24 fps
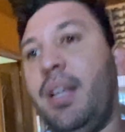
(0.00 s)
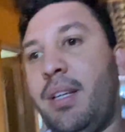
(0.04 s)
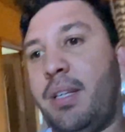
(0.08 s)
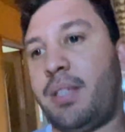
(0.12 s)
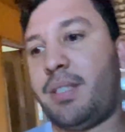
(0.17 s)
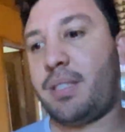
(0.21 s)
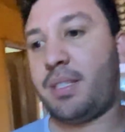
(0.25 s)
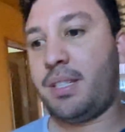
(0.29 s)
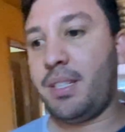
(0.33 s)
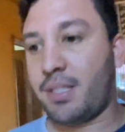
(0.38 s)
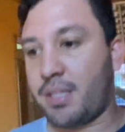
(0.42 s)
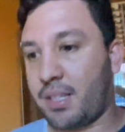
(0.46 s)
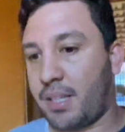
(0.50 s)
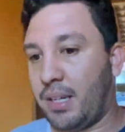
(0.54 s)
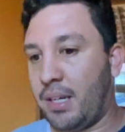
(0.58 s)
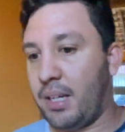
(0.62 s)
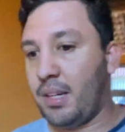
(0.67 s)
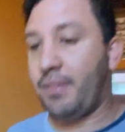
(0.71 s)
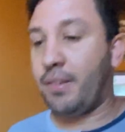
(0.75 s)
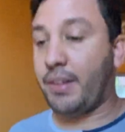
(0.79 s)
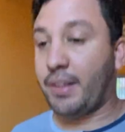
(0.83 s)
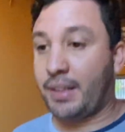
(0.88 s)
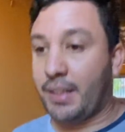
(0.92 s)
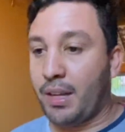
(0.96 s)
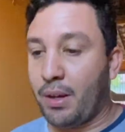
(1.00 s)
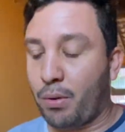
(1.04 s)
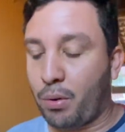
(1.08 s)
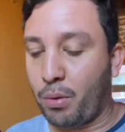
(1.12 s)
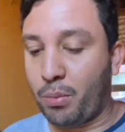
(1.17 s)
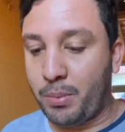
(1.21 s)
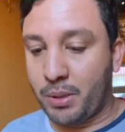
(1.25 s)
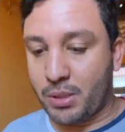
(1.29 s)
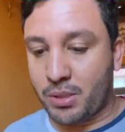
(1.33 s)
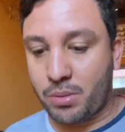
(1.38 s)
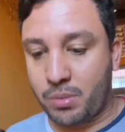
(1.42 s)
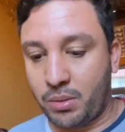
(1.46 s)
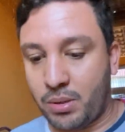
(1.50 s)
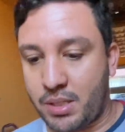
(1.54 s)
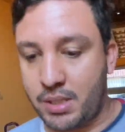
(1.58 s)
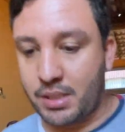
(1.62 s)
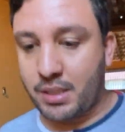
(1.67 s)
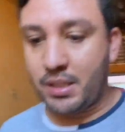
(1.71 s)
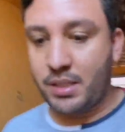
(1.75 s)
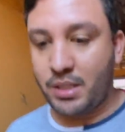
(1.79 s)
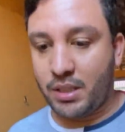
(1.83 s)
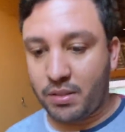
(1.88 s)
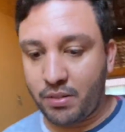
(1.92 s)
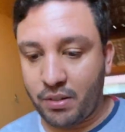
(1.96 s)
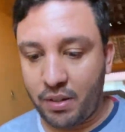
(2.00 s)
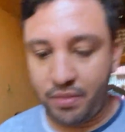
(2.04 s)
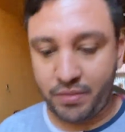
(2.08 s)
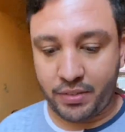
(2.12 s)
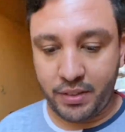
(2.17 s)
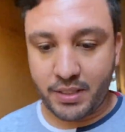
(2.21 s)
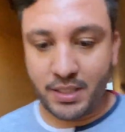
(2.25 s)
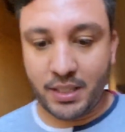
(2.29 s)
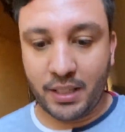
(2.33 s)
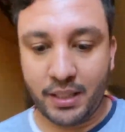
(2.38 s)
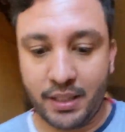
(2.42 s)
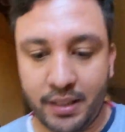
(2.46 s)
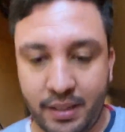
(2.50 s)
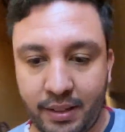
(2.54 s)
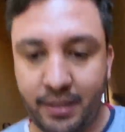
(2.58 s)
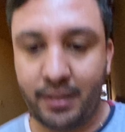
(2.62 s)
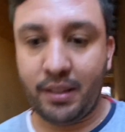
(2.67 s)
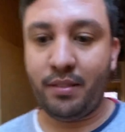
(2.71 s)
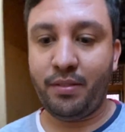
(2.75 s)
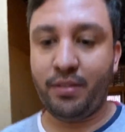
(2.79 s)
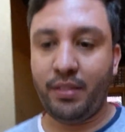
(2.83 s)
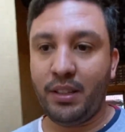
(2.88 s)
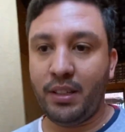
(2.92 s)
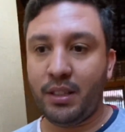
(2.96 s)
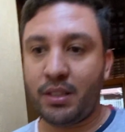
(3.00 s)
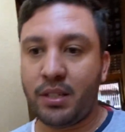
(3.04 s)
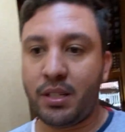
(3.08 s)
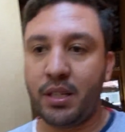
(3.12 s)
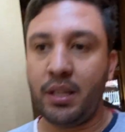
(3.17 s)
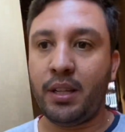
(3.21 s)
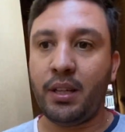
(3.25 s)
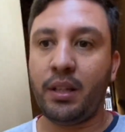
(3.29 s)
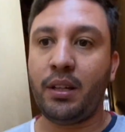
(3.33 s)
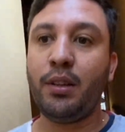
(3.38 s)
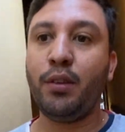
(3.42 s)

se inscreva, tem algumas coisas que a gente vai fazendo na D20